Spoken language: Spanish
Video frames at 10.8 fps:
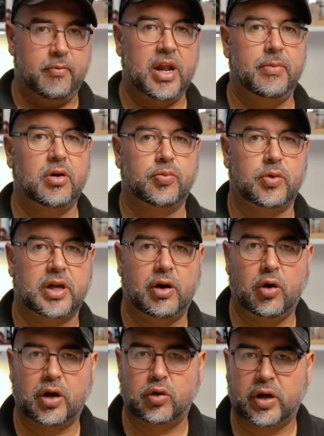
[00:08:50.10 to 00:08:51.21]
Bien amigos, pues ahora
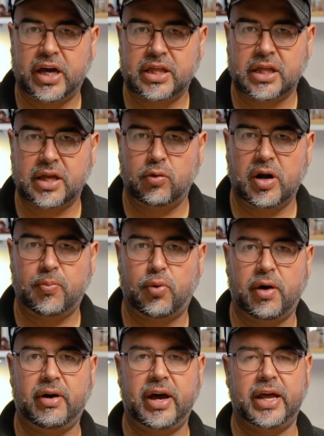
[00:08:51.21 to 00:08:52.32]
lo que toca es hacer una
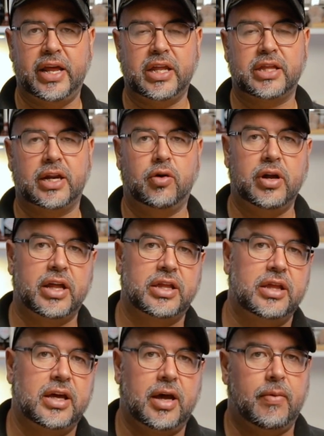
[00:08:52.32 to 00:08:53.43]
prueba en exterior, así
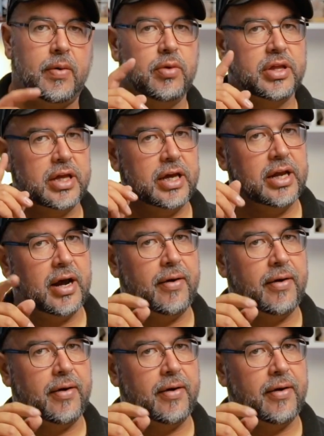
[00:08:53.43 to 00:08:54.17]
es de que vamos a ir